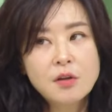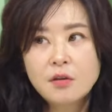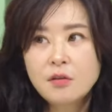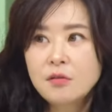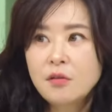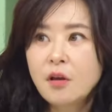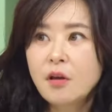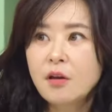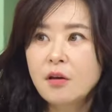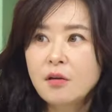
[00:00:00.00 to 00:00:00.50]

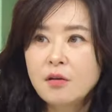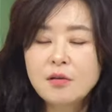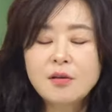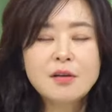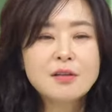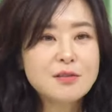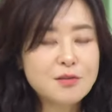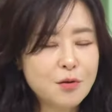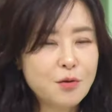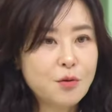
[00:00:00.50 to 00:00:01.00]
네,
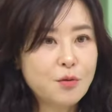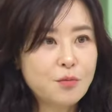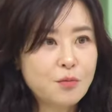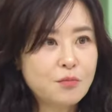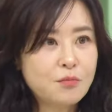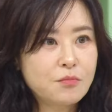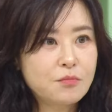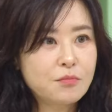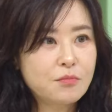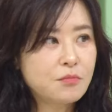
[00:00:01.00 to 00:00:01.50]
그랬어요.
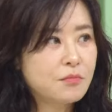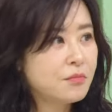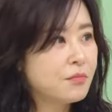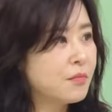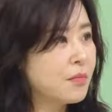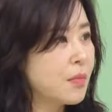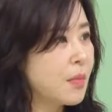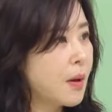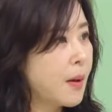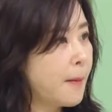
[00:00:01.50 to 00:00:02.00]
근데
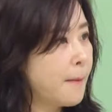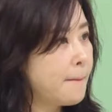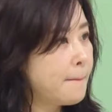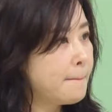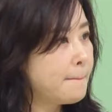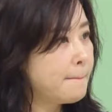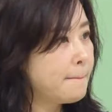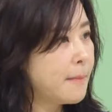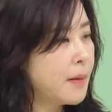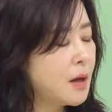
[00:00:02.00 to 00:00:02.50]
자신감이
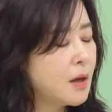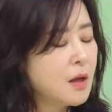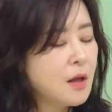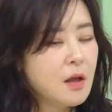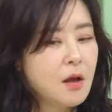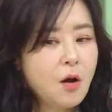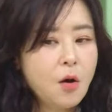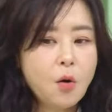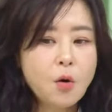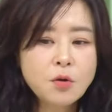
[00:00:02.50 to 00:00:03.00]
생기셨군요.
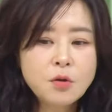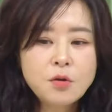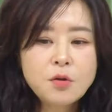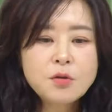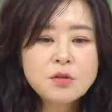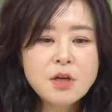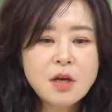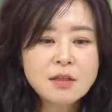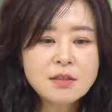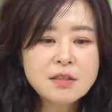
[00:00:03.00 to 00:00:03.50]
네.
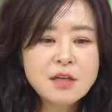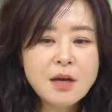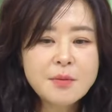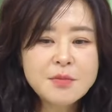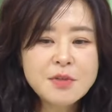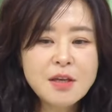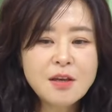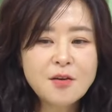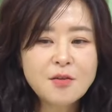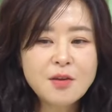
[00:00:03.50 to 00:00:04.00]
어떤
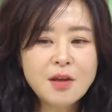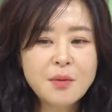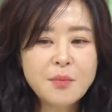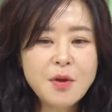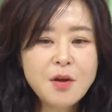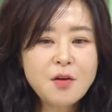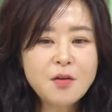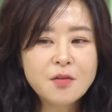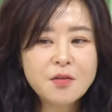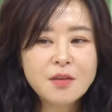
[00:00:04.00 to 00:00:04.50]
자신감이
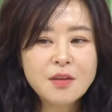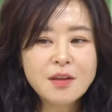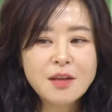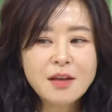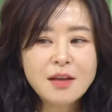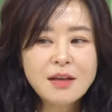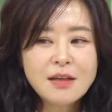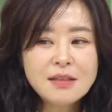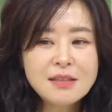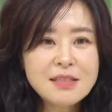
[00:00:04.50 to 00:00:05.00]
생겼냐면
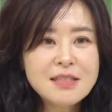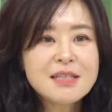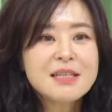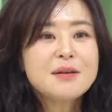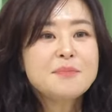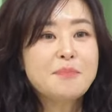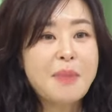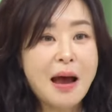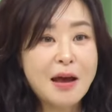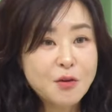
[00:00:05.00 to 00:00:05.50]

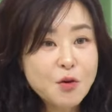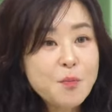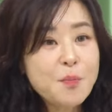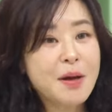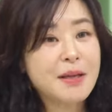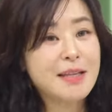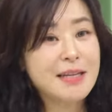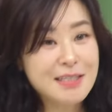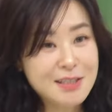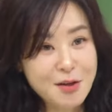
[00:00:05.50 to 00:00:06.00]
시급 10,000원
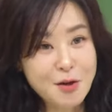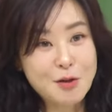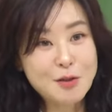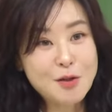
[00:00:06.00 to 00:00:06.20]
받았어요,